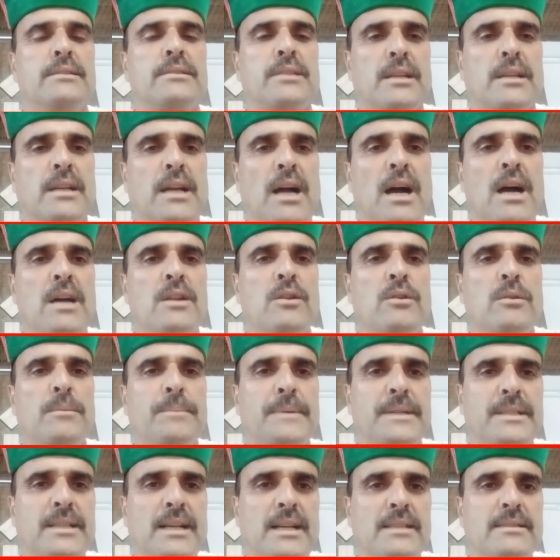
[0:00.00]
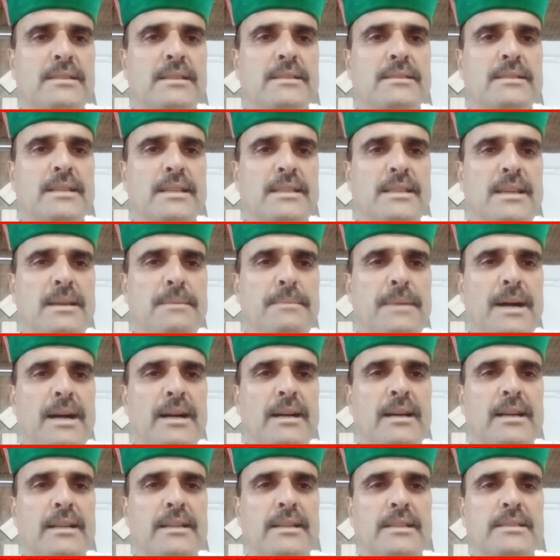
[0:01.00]
सरकार और प्रशासन से ये
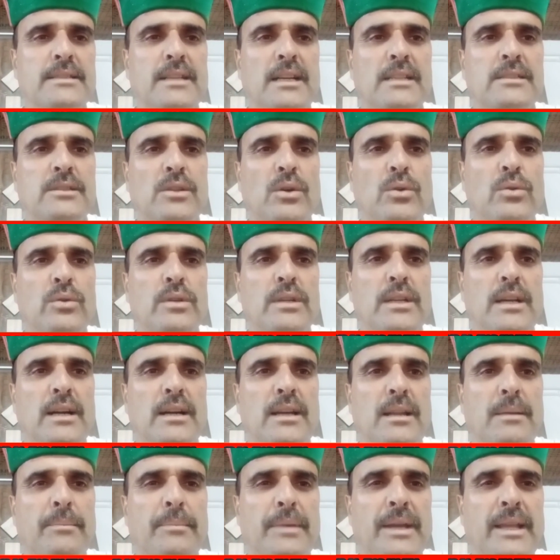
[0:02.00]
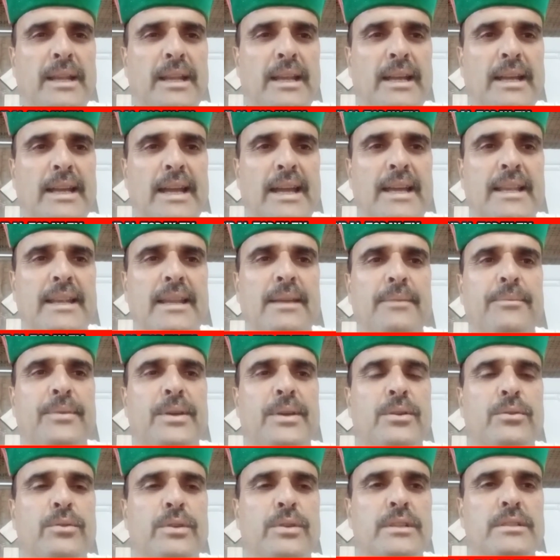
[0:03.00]
मांग करना चाहता हूँ कि अगर मेरे कहने
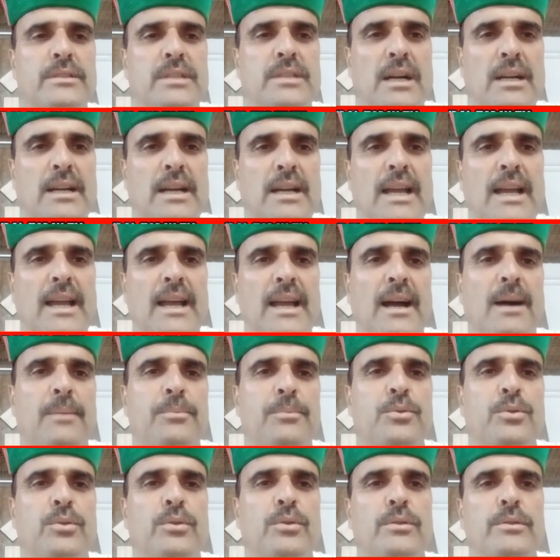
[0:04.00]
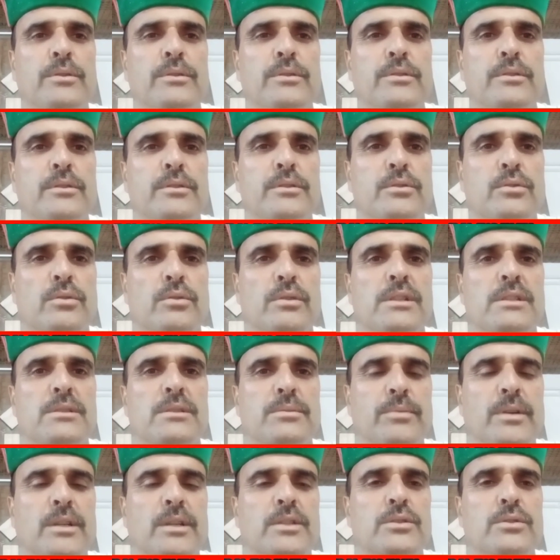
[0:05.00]
पर कोई शक है आपको तो
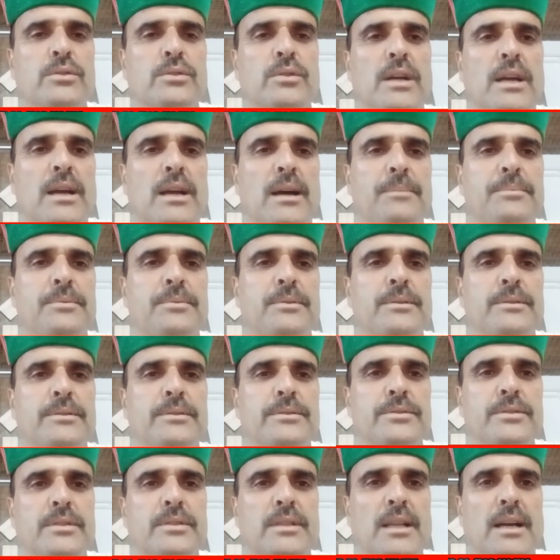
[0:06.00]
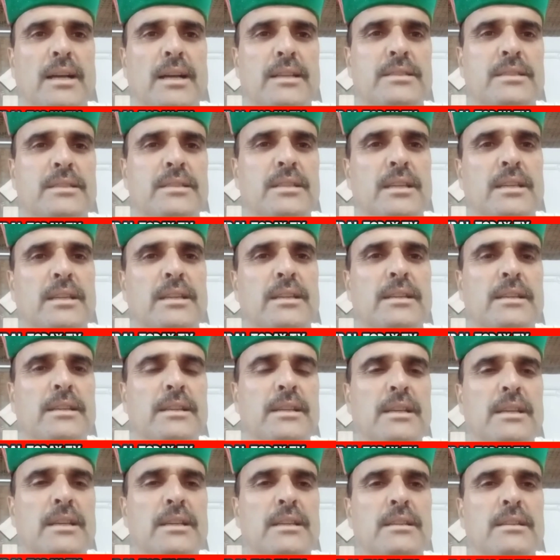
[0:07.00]
इस वक्त जो है आप ज़िला से
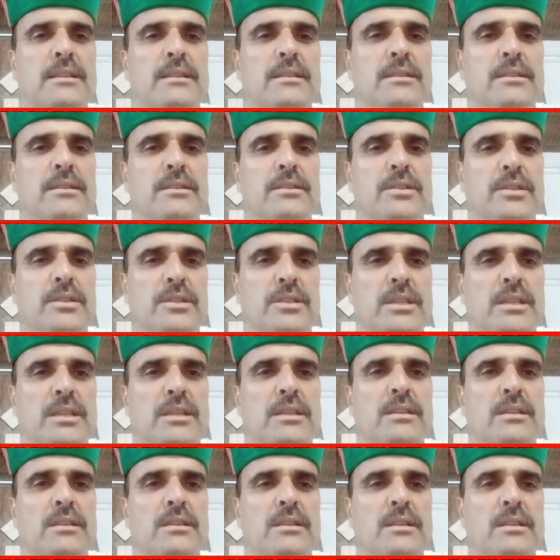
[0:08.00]
किसी